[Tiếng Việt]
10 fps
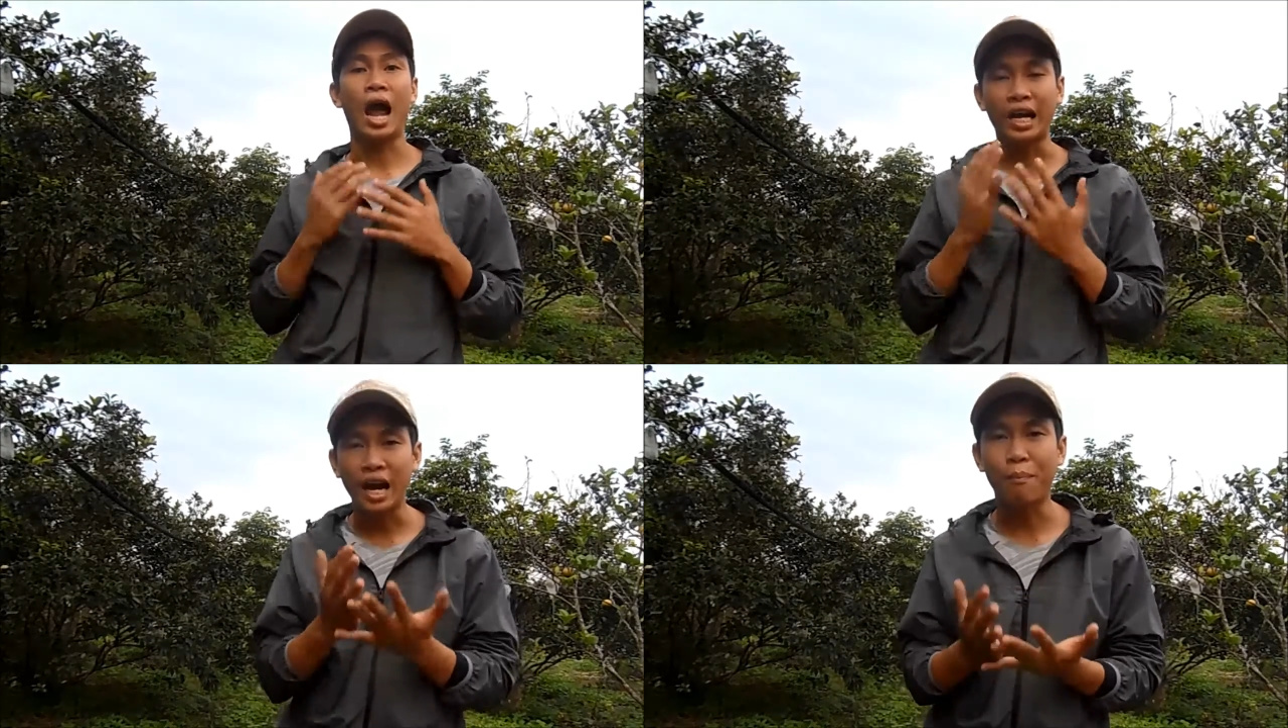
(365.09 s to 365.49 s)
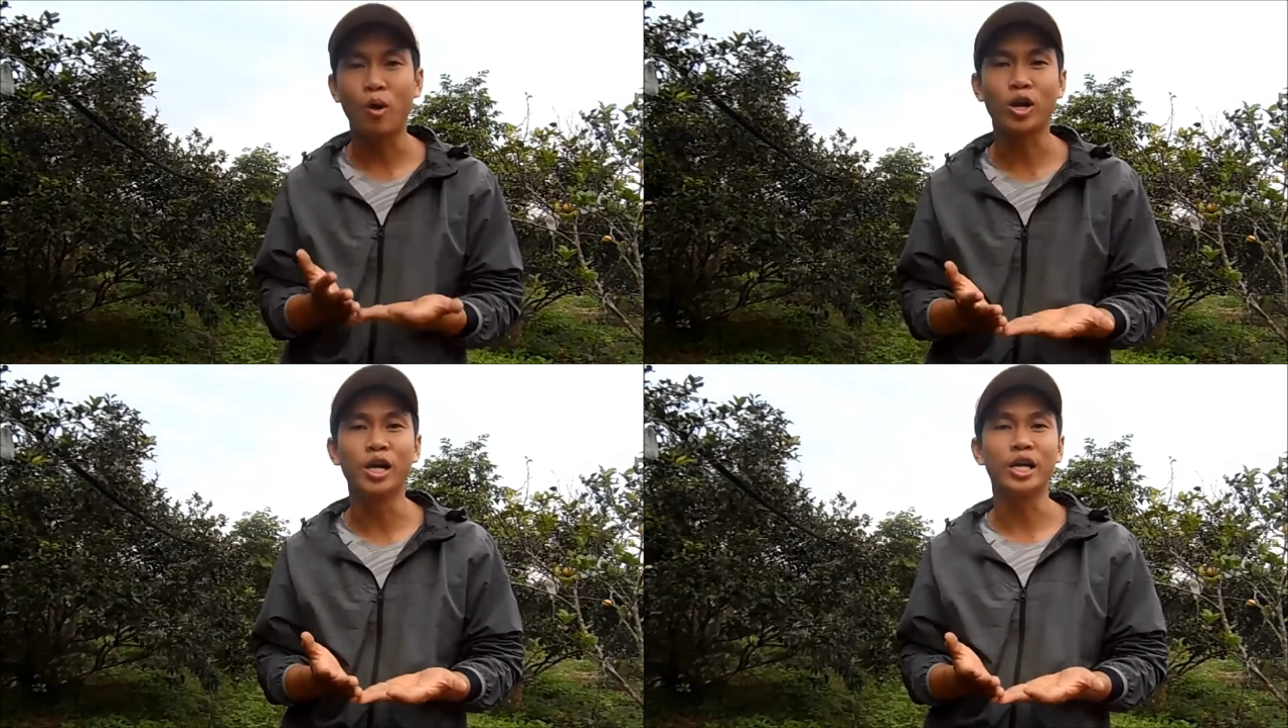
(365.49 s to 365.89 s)
hẹn
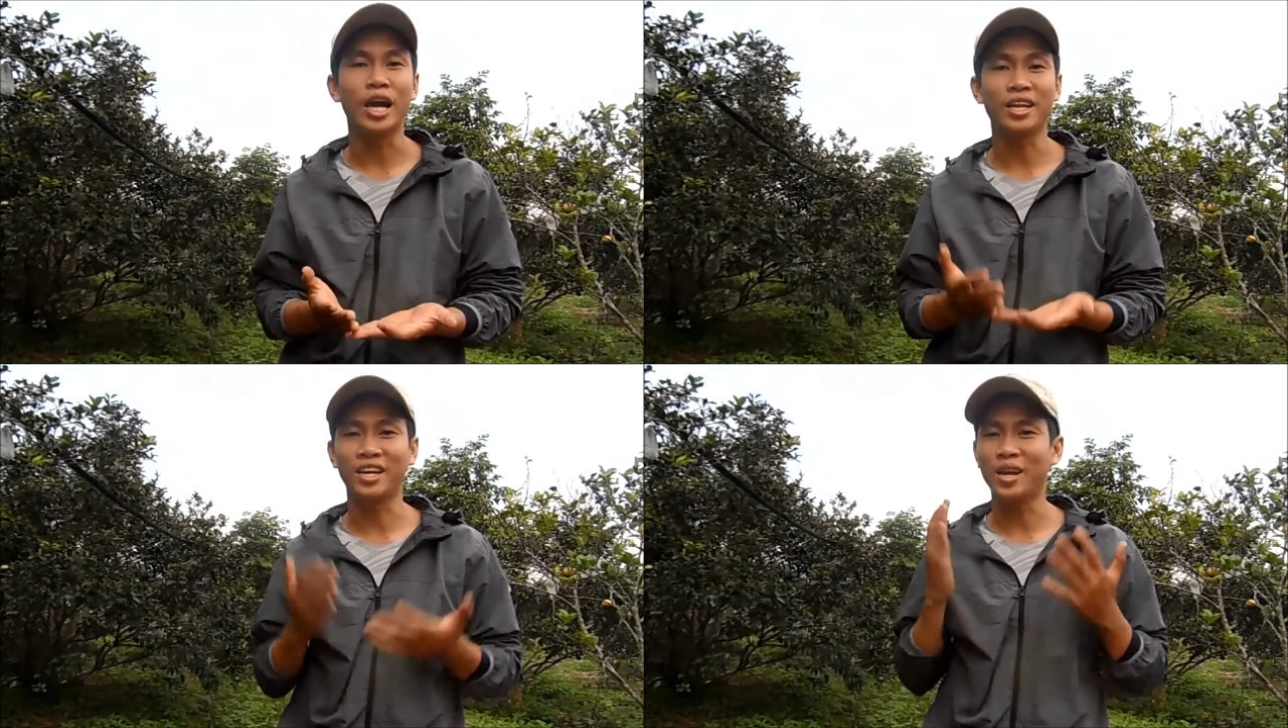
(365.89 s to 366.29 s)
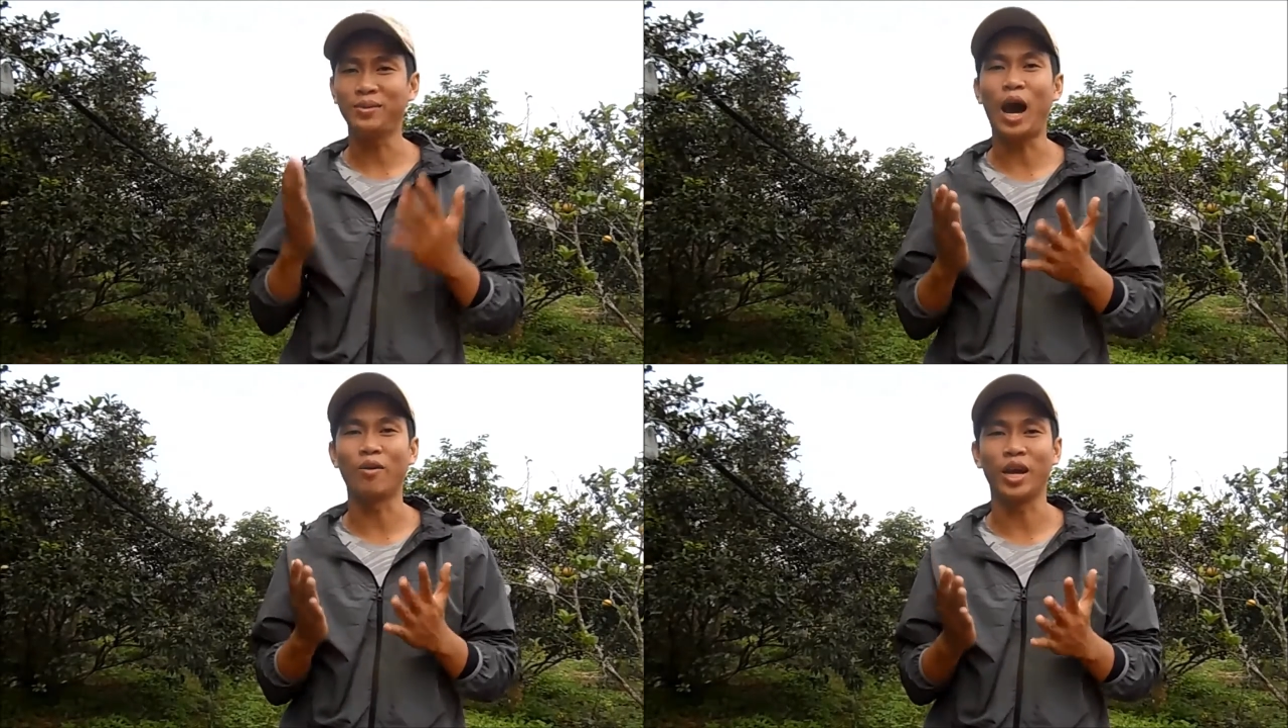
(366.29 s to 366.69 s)
gặp mọi người ở những
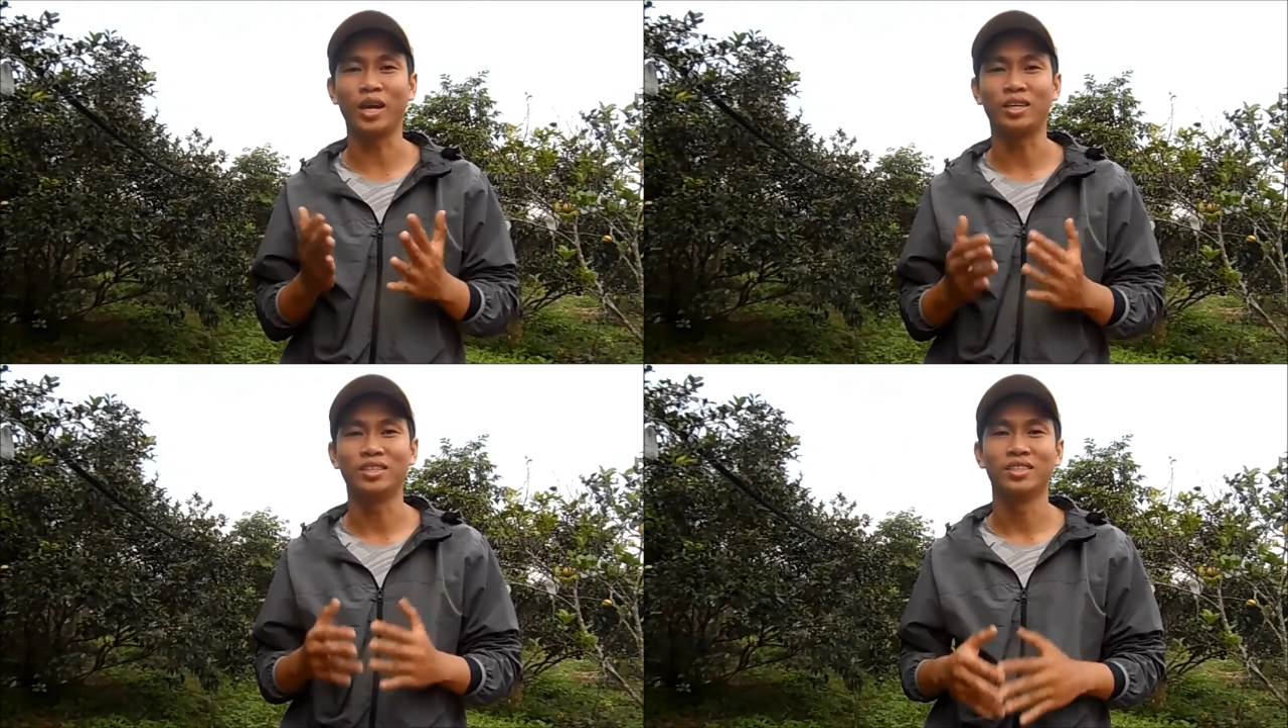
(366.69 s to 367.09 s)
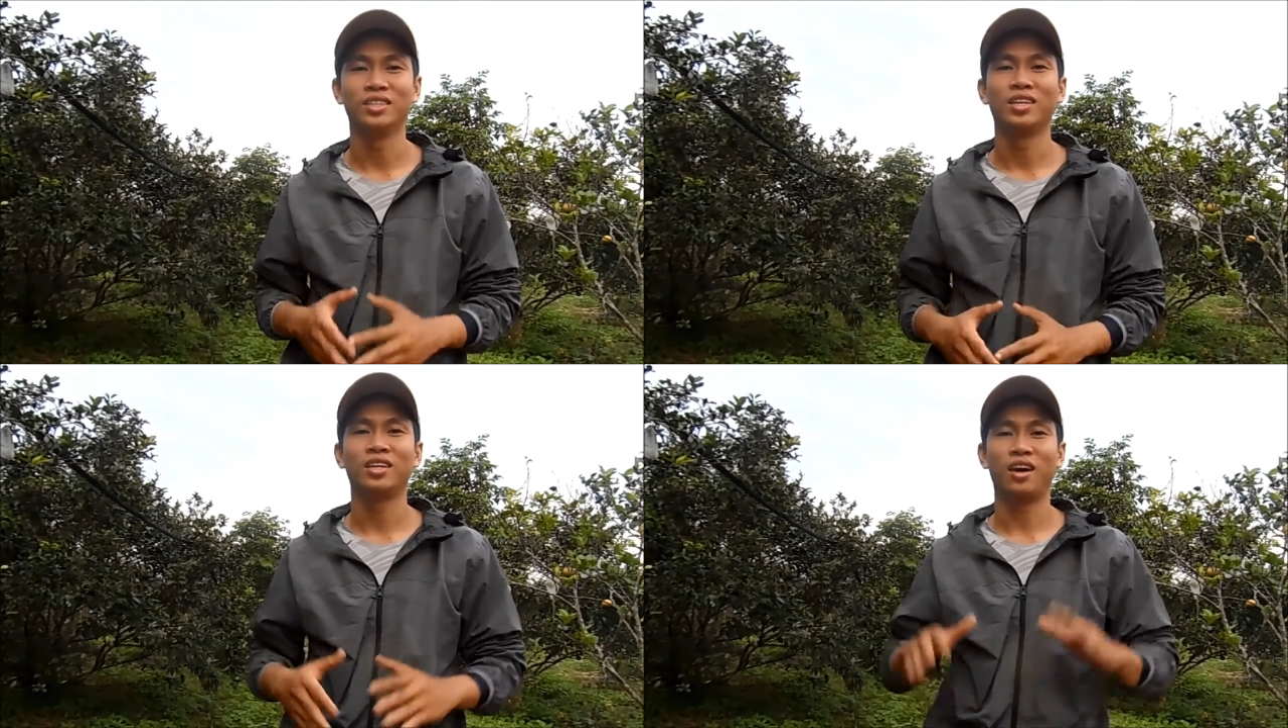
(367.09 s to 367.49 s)
clip sau nhé.
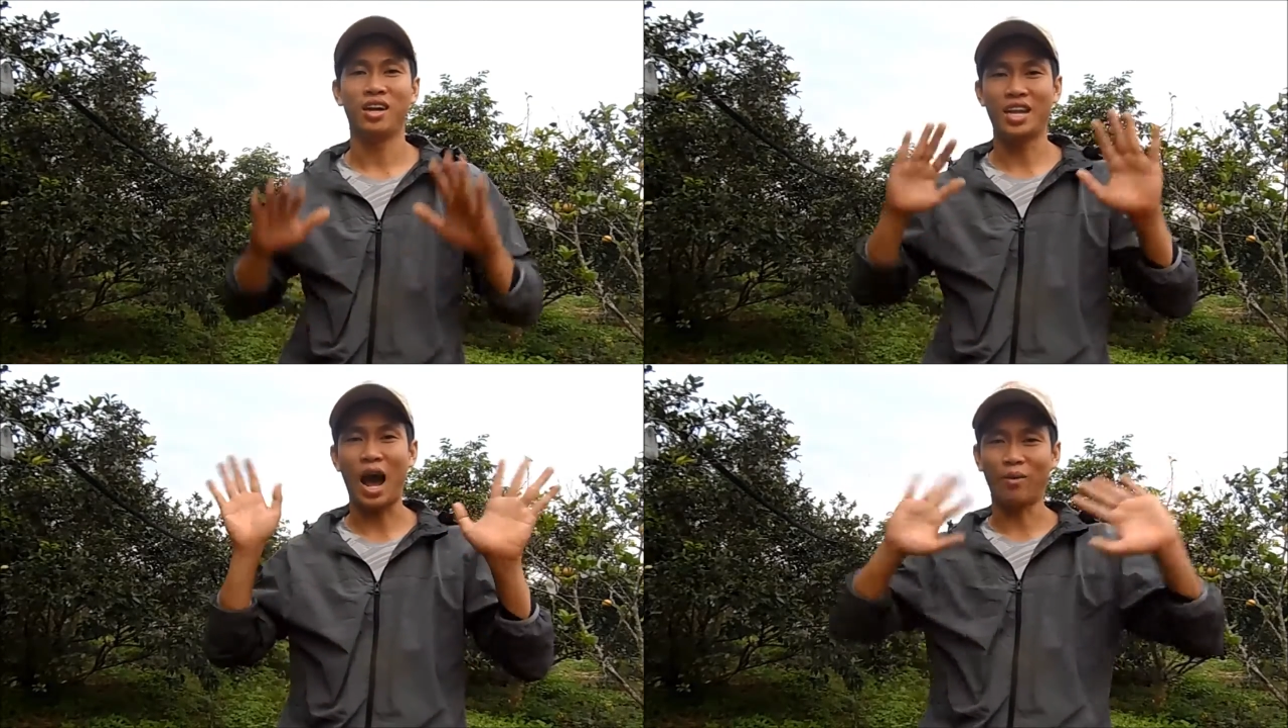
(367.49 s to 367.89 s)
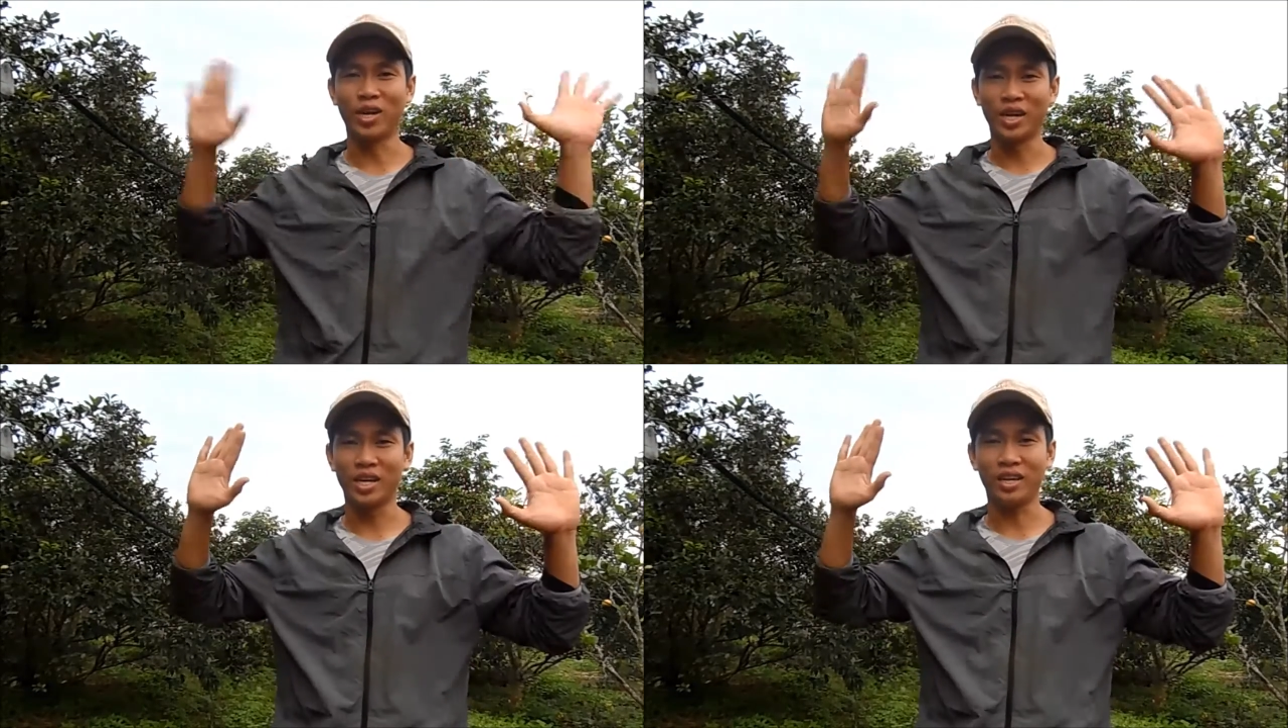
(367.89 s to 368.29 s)
Rồi
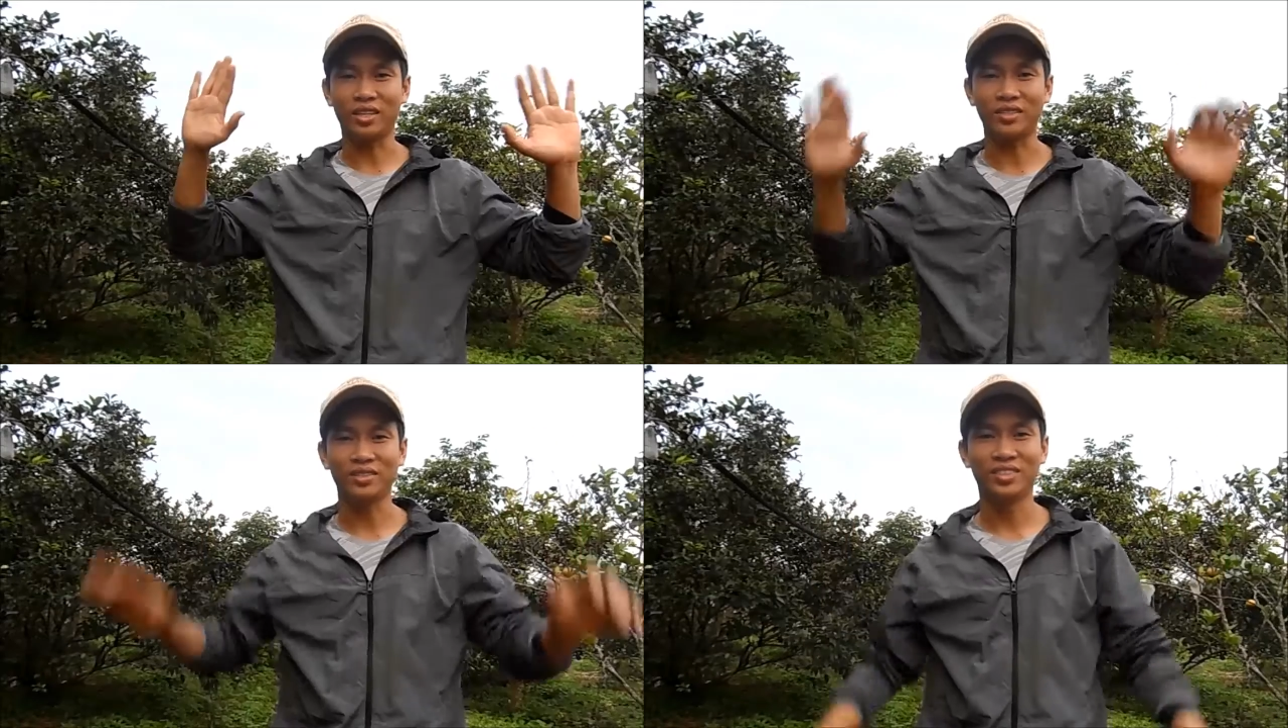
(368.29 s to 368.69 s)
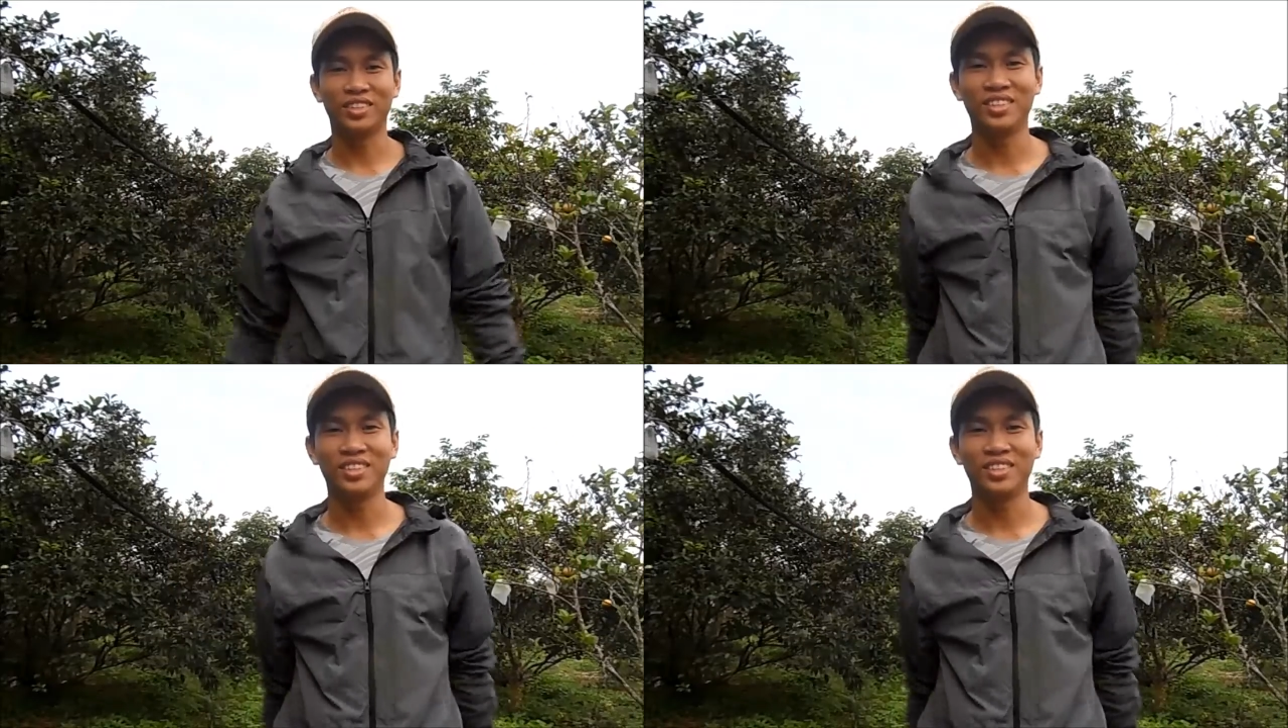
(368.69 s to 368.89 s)
chào mọi người nhé.